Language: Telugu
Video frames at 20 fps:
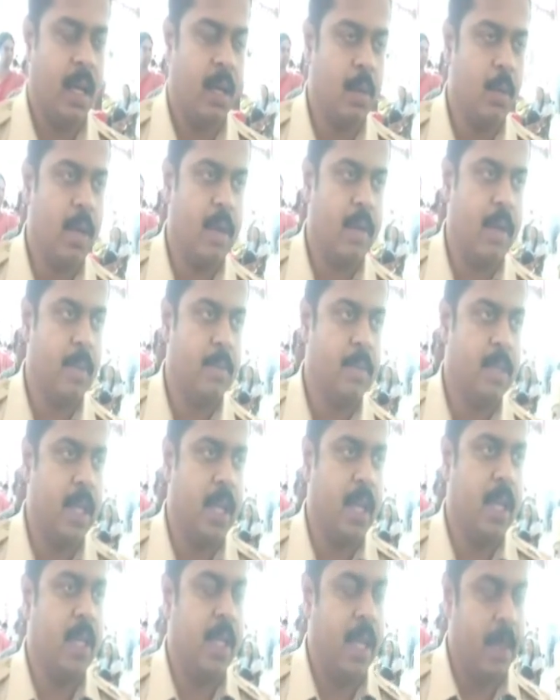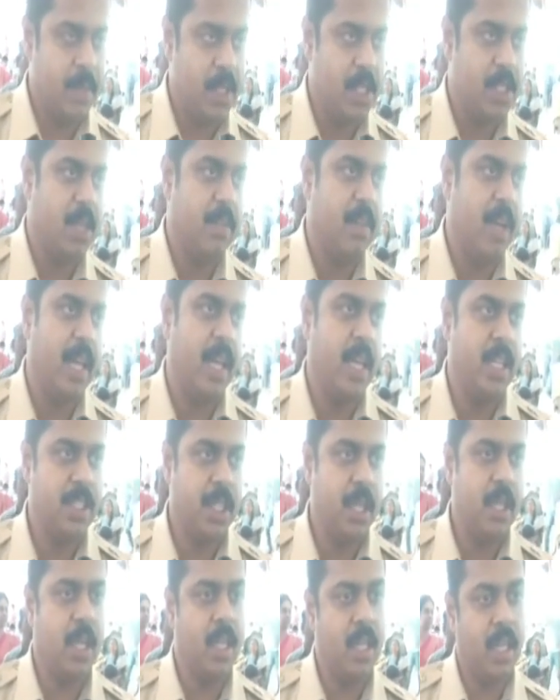ఎక్కువ అవడం జరిగింది ఎంసీసీ
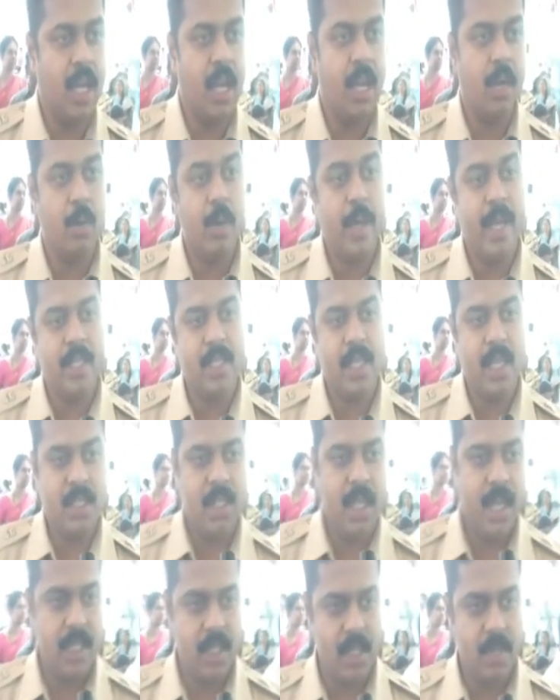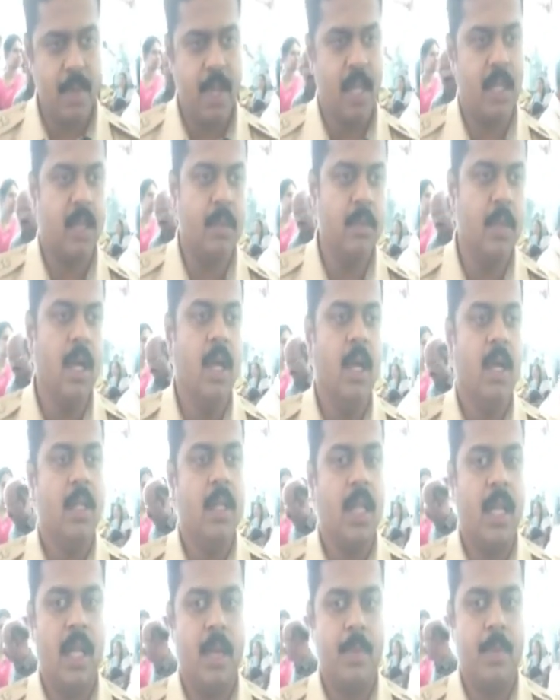వైలేషన్ అది కాకుండా ఎక్సైజ్ కేసు మాత్రం
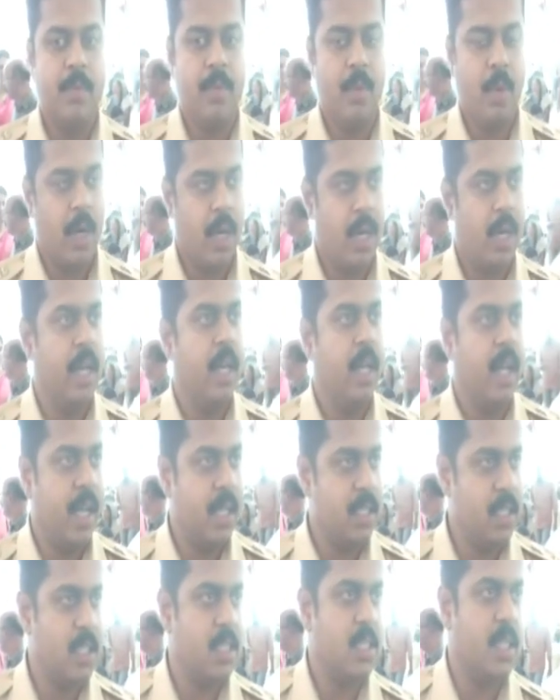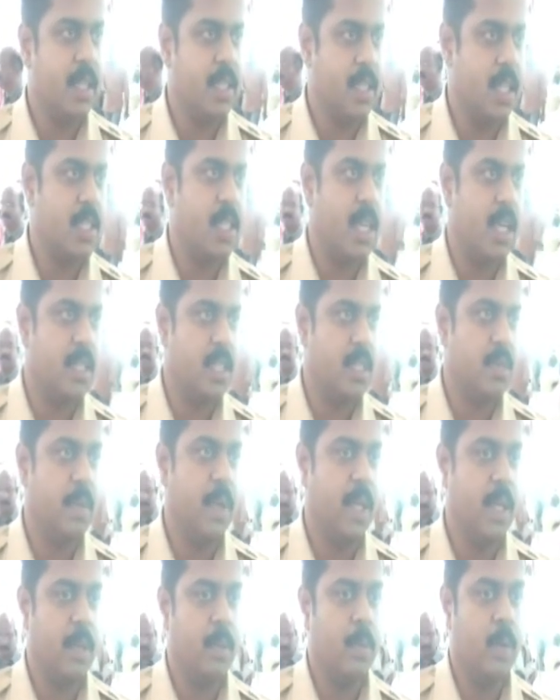దాదాపు ఫోర్ హండ్రెడ్ కేసెస్ ఎక్సైజ్ కేసెస్
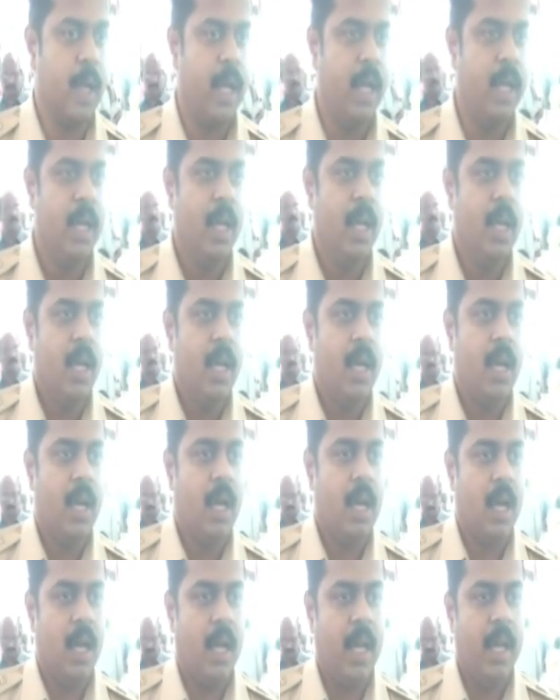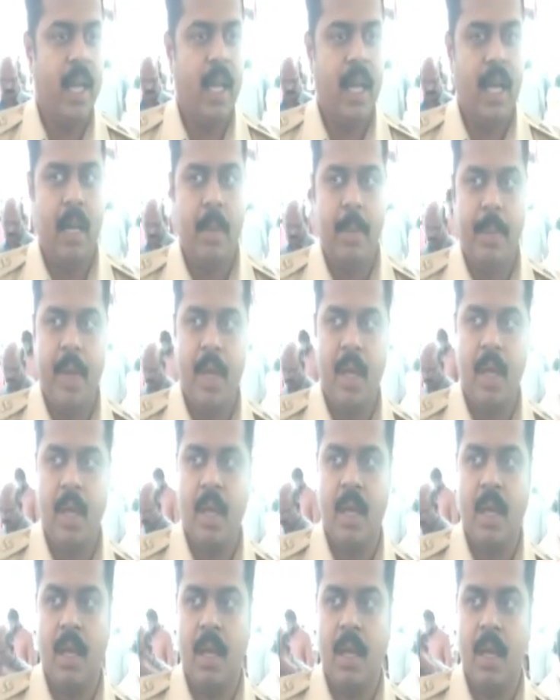మాత్రం ఉన్నాయి అన్ని కలిపి
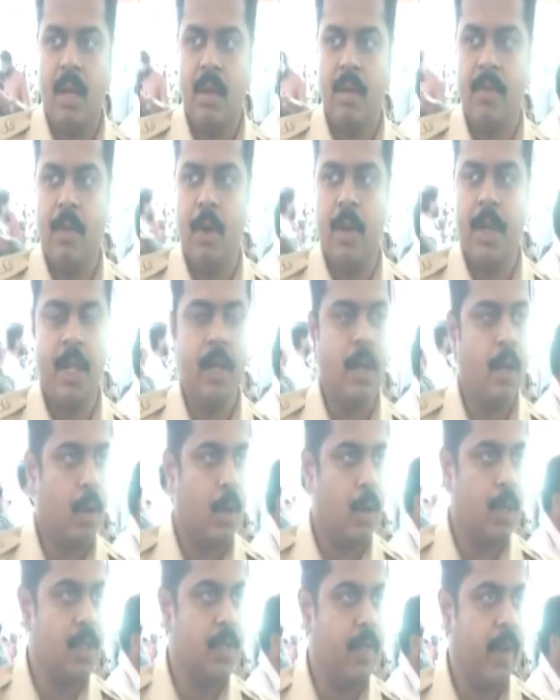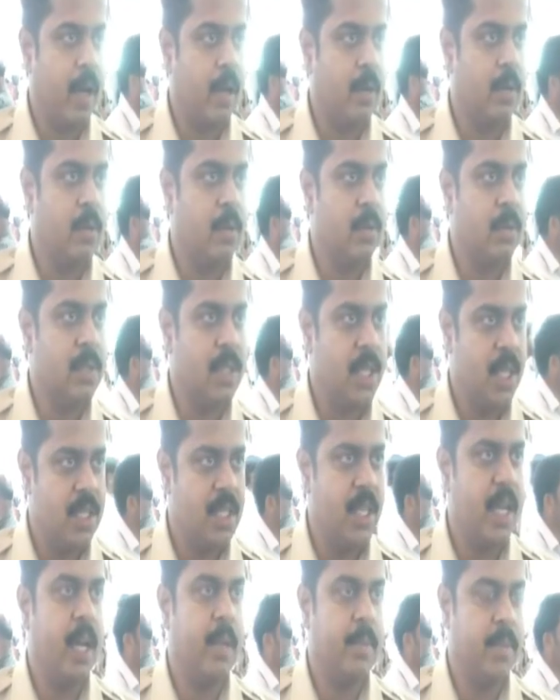ఫార్టీన్ క్రోర్స్ వరకు
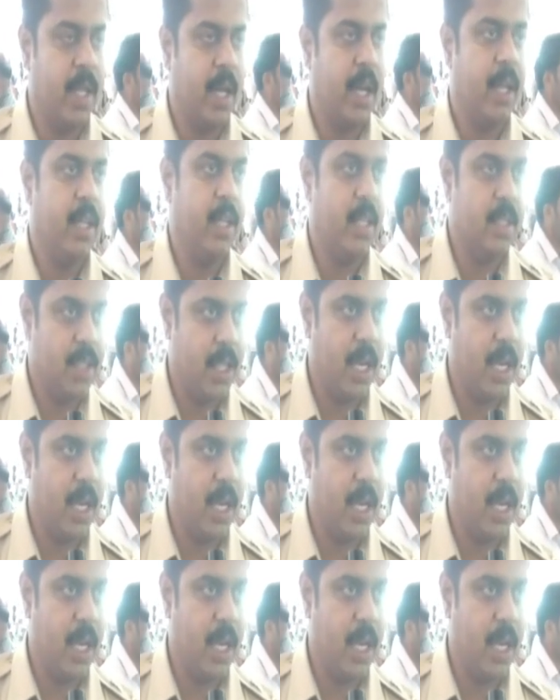సీజ్ చేయడం జరిగింది